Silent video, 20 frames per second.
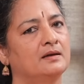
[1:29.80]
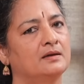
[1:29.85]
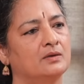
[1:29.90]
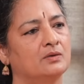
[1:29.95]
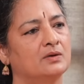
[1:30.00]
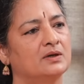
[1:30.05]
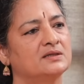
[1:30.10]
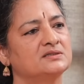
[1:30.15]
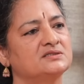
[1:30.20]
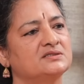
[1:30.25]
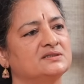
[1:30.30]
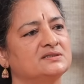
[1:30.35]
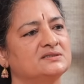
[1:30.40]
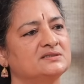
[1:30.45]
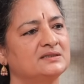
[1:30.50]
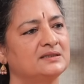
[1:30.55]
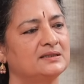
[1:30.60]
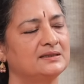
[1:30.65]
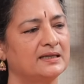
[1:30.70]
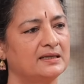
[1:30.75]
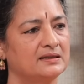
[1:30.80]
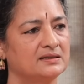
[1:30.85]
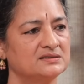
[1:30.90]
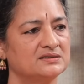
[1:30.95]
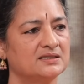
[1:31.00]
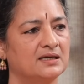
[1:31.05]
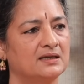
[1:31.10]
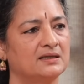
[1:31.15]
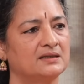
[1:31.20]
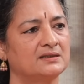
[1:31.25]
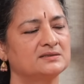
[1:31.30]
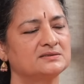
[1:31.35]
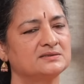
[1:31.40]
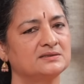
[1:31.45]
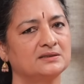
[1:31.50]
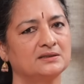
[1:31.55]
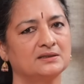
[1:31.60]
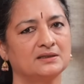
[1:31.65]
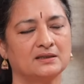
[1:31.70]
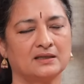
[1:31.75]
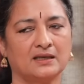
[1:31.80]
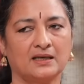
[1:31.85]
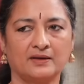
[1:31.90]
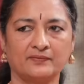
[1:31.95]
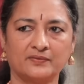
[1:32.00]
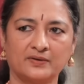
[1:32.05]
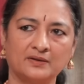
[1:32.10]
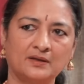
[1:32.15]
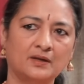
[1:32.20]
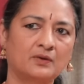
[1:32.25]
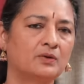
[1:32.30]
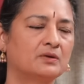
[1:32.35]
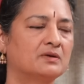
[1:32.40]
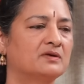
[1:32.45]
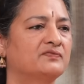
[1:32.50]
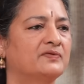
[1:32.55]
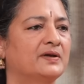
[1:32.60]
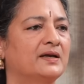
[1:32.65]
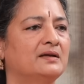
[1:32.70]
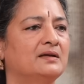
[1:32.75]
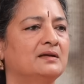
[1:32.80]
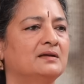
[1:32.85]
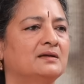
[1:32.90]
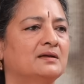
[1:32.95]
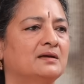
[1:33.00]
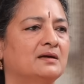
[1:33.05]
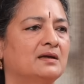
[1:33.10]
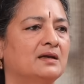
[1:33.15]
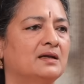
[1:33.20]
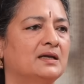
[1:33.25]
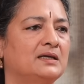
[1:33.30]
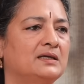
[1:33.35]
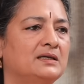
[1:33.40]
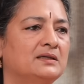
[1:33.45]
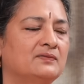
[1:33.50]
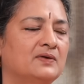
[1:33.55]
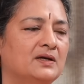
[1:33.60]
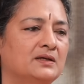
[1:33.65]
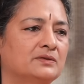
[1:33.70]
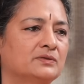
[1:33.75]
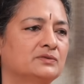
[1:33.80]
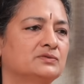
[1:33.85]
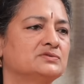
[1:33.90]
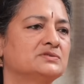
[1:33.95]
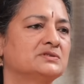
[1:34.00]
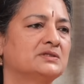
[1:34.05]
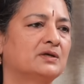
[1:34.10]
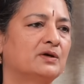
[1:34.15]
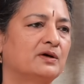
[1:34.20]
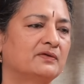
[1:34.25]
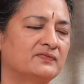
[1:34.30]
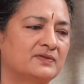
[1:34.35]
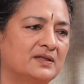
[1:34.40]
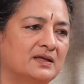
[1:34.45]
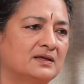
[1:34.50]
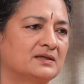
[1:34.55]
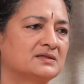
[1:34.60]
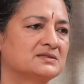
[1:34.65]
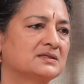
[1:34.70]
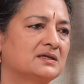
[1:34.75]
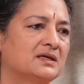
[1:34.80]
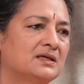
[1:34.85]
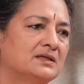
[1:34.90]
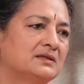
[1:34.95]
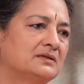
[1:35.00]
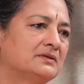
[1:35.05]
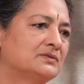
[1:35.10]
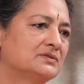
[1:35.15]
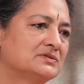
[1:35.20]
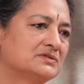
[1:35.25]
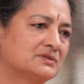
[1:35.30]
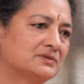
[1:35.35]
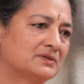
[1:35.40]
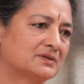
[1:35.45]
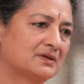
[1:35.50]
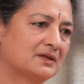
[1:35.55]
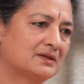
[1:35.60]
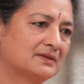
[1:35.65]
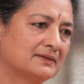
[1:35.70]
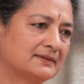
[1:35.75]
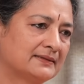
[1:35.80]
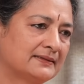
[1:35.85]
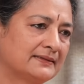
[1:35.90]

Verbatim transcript: యోగా చేసి టెన్నిస్ ఆడేసి ఎవరన్నా ఒక ఫ్రెండ్ ఇంటికన్నా వెళ్ళి వాళ్ళతో కూర్చుని కాఫీ తాగేసి కానీ ఇంటికి వచ్చేవారు కాదు